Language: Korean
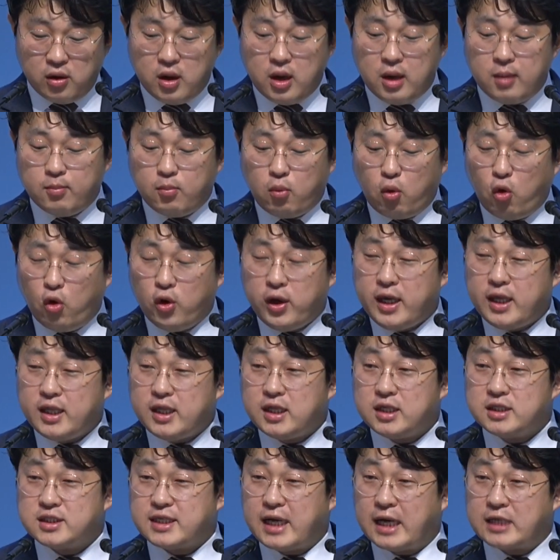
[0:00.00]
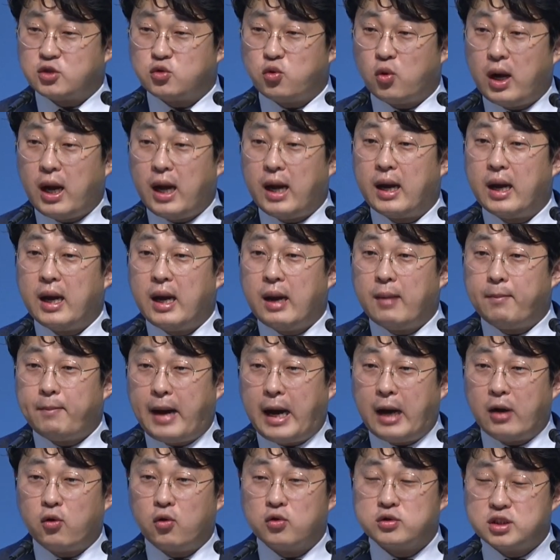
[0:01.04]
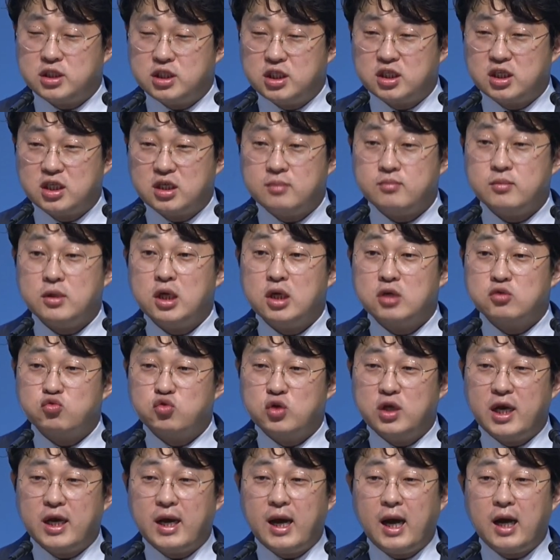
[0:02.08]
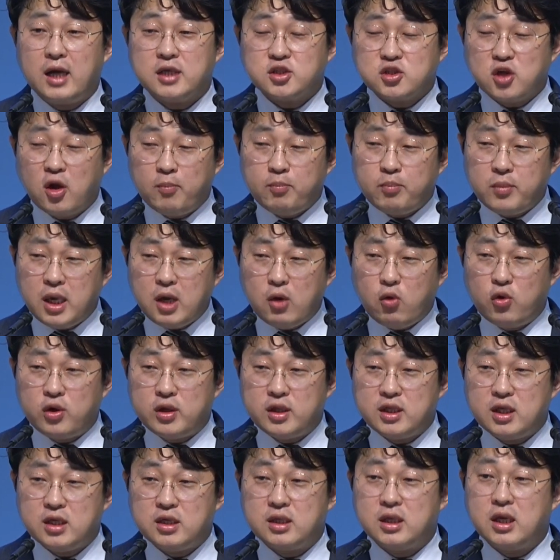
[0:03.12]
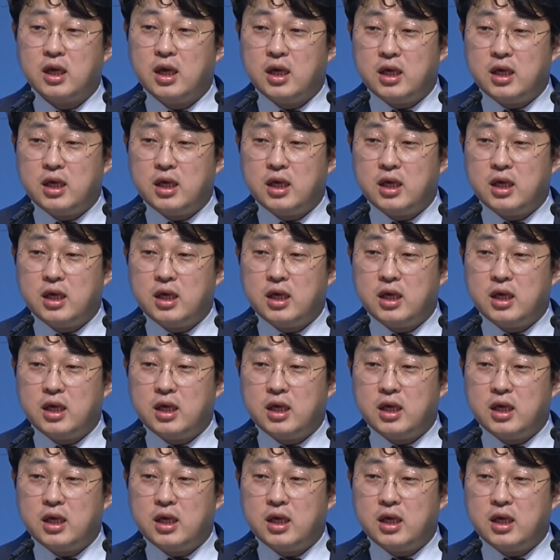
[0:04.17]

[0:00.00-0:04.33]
모이는 장소가 바로 지금 우리가 섬기고 있는